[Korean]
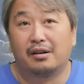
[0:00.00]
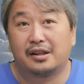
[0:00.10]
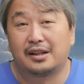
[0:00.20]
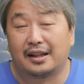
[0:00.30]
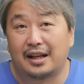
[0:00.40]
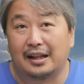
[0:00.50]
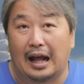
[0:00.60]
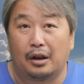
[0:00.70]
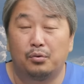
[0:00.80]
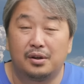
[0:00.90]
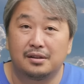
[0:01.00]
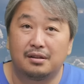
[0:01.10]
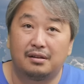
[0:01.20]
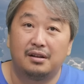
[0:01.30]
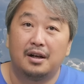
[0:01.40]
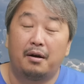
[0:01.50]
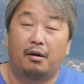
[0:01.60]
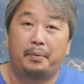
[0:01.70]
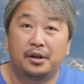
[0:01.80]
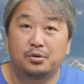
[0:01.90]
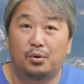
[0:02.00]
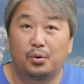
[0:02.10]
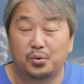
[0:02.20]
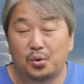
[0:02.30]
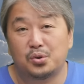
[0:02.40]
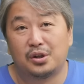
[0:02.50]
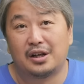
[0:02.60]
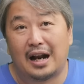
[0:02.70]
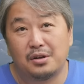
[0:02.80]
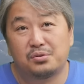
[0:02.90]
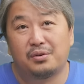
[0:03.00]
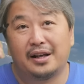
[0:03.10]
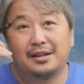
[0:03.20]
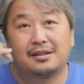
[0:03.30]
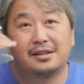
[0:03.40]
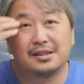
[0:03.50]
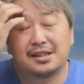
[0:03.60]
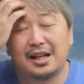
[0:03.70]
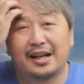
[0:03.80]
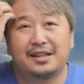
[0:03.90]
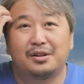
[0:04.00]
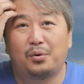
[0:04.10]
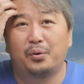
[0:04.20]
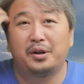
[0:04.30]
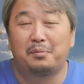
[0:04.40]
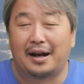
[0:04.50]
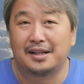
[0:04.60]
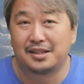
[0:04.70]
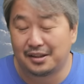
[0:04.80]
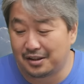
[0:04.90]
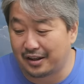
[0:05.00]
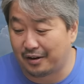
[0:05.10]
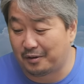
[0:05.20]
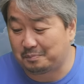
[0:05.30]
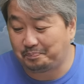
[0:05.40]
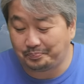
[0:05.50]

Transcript: 이걸 갖다가 나누어서 별도로 조정을 할 수가 있는 그런 슬라이드를 오히려 많이 쓰는 거예요.